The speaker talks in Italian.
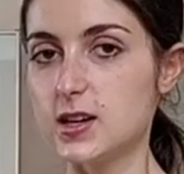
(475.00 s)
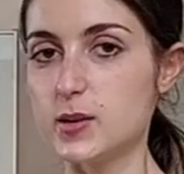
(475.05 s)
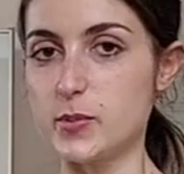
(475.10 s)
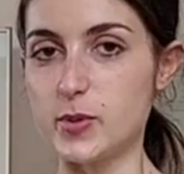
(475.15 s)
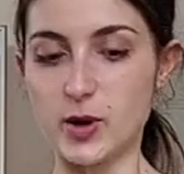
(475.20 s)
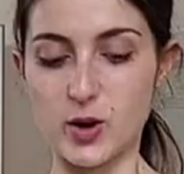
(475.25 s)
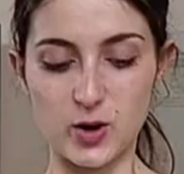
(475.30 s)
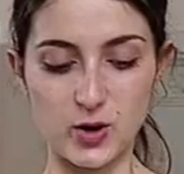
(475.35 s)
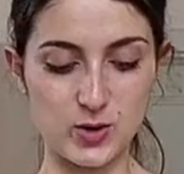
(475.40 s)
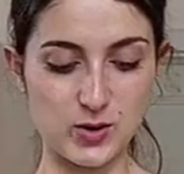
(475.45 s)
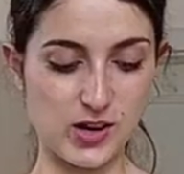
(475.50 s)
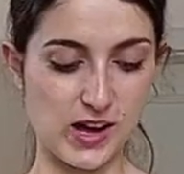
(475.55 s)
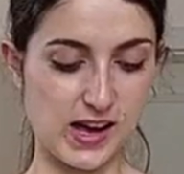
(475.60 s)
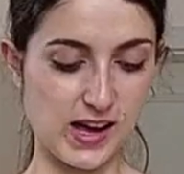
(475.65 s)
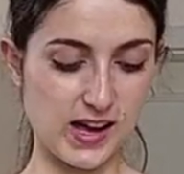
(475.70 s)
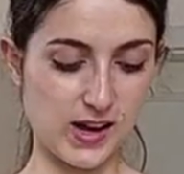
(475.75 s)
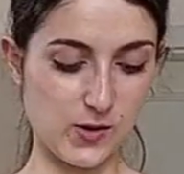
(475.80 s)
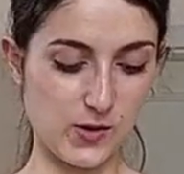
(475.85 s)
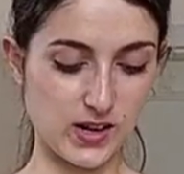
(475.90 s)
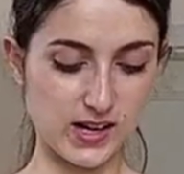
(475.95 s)
però
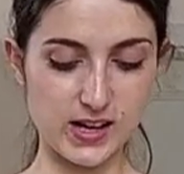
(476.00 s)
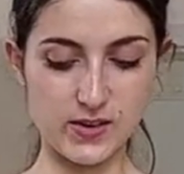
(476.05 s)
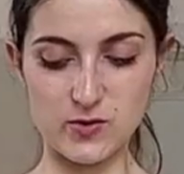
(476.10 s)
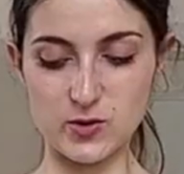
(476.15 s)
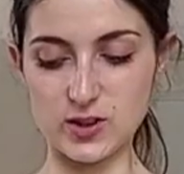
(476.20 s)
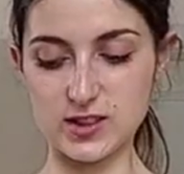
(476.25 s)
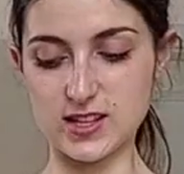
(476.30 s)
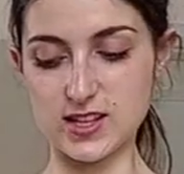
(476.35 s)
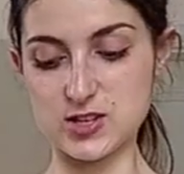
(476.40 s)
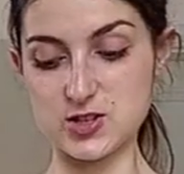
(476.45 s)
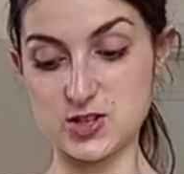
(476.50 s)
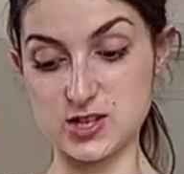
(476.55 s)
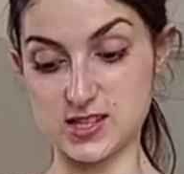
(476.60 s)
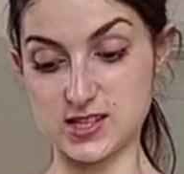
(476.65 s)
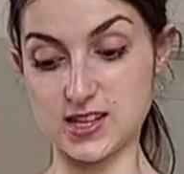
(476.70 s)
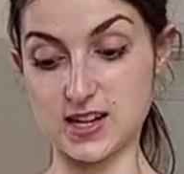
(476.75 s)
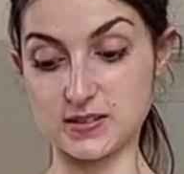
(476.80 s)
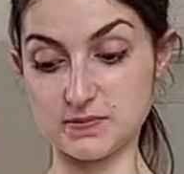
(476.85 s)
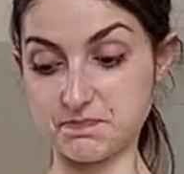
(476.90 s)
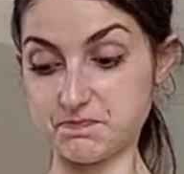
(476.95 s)
eh, qualche volta ci
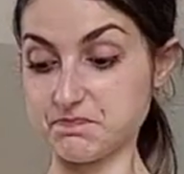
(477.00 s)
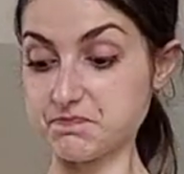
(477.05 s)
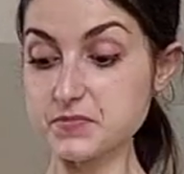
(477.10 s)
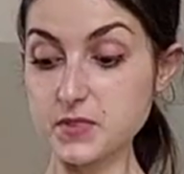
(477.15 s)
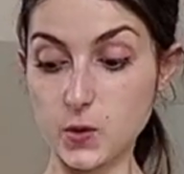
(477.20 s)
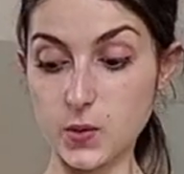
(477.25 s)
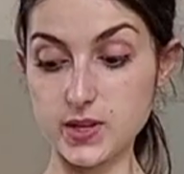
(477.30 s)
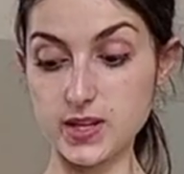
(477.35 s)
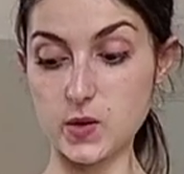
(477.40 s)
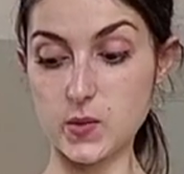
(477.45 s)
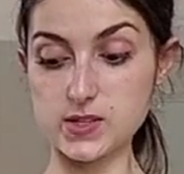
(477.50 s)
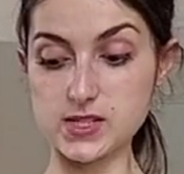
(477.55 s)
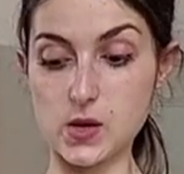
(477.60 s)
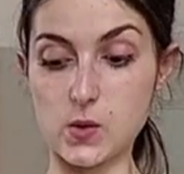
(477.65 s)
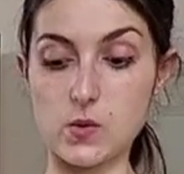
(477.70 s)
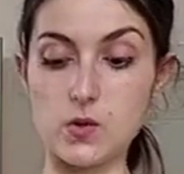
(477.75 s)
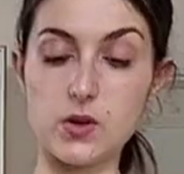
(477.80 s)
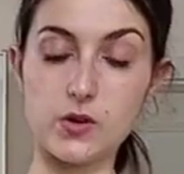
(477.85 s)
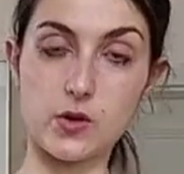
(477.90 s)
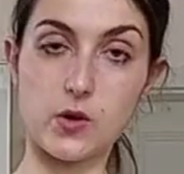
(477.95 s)
sta. Quindi questo è
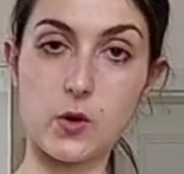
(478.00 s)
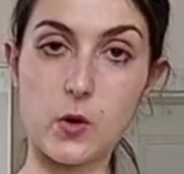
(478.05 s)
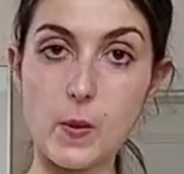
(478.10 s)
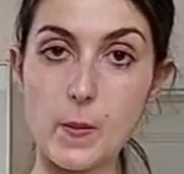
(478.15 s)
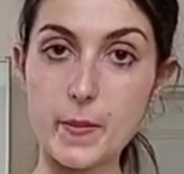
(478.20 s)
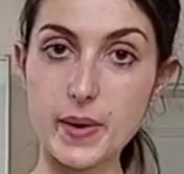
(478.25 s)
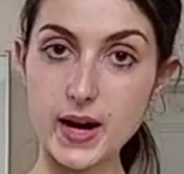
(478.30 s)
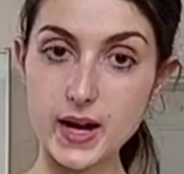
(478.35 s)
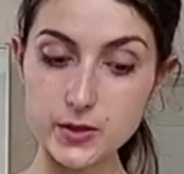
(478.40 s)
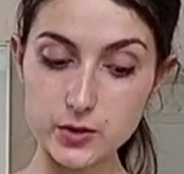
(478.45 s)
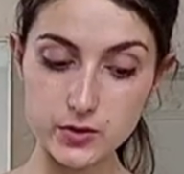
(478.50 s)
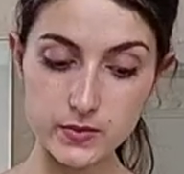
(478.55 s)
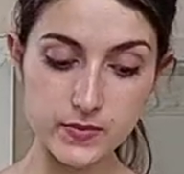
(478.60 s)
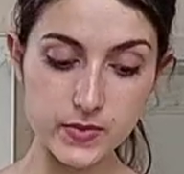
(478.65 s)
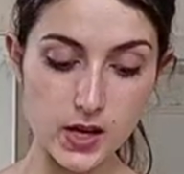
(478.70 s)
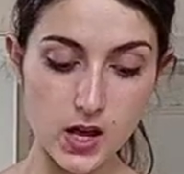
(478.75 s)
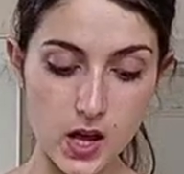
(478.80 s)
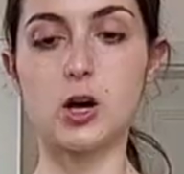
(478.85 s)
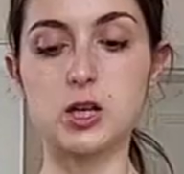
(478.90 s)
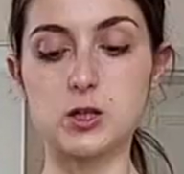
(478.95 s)
quello che ho comprato.
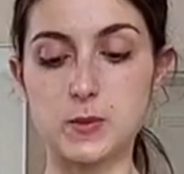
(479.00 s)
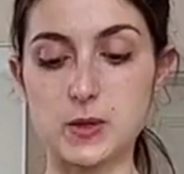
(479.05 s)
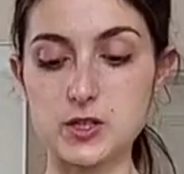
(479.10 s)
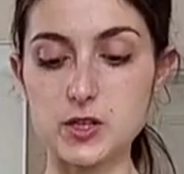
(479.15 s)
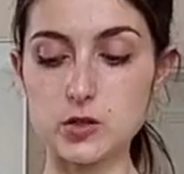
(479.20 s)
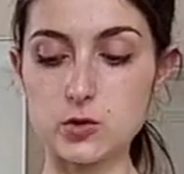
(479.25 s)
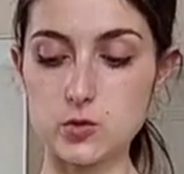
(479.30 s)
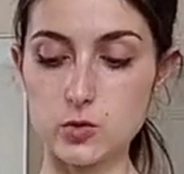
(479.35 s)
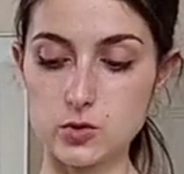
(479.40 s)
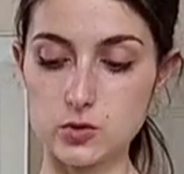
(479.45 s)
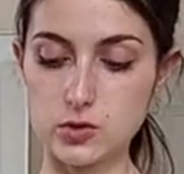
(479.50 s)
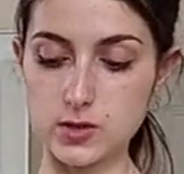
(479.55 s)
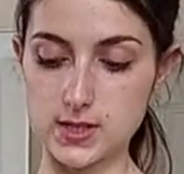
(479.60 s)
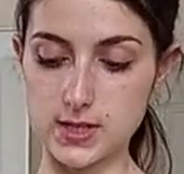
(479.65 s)
Ho speso in tutto